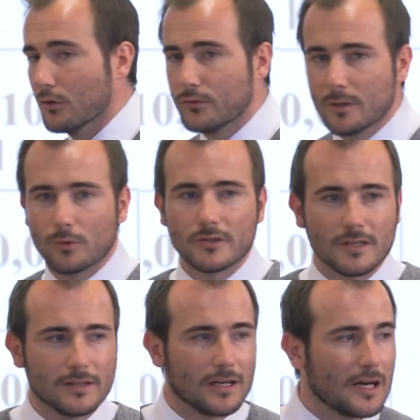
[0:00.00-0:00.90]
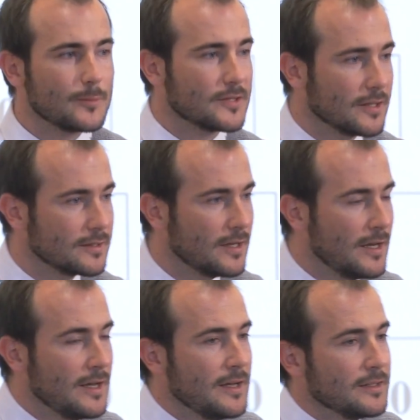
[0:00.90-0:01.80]
auf 4% herabsenkt,
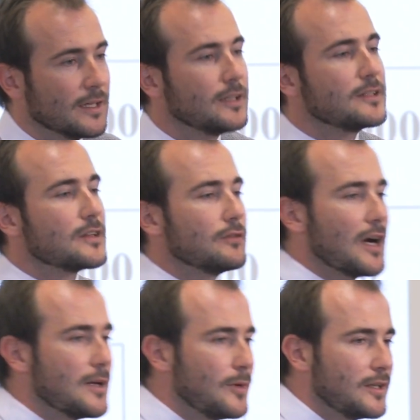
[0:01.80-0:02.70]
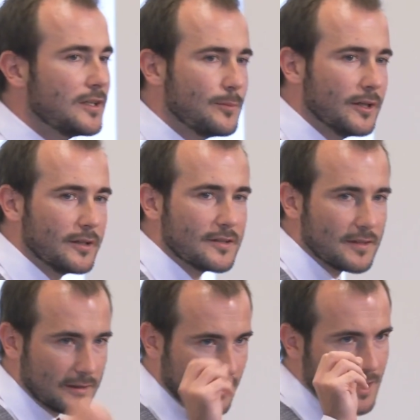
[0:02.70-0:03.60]
dann ist auf einmal nicht mehr das
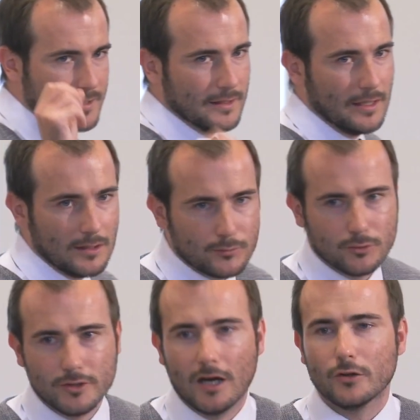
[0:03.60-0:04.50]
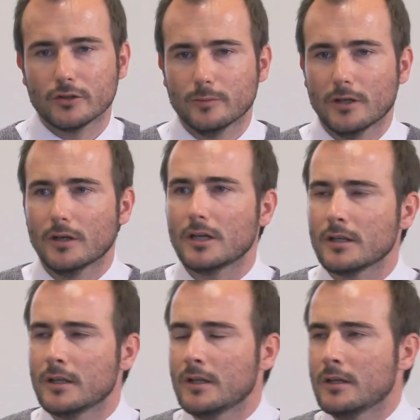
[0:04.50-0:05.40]
Signal da für die
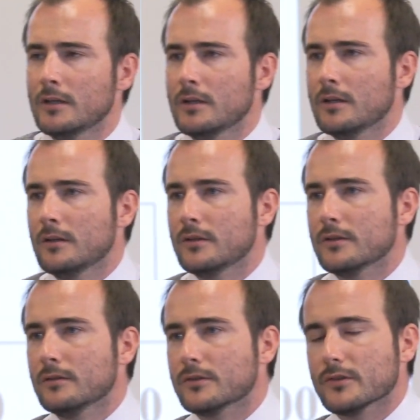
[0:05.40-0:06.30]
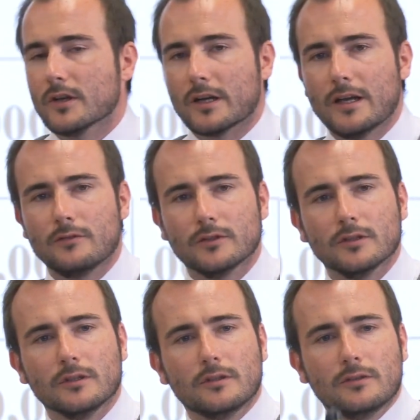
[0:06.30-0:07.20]
Autobauer, zu sagen, hey,
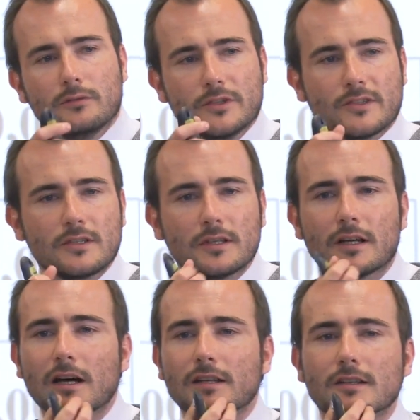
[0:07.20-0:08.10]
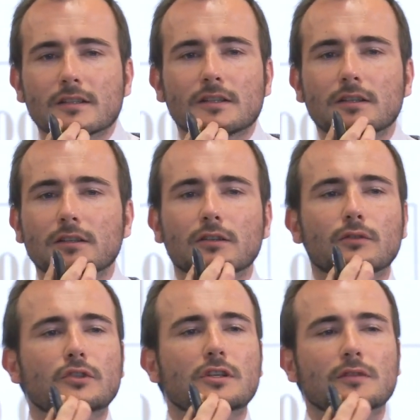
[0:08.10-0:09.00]
wir, wir sind hier gar nicht äh,
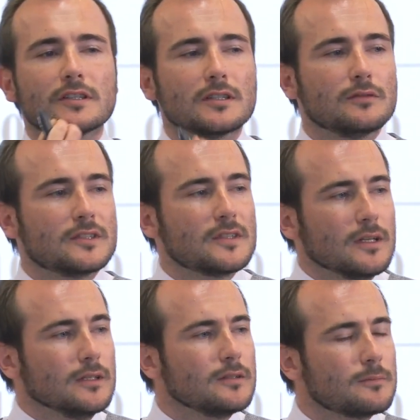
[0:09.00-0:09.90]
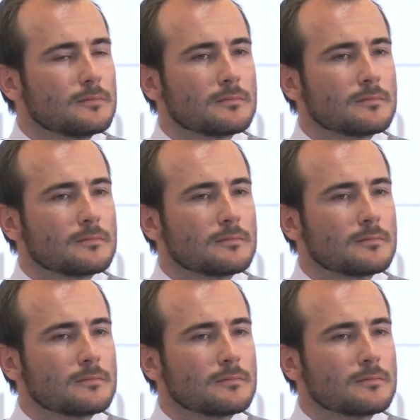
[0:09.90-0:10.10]
wirtschaftlich effizient,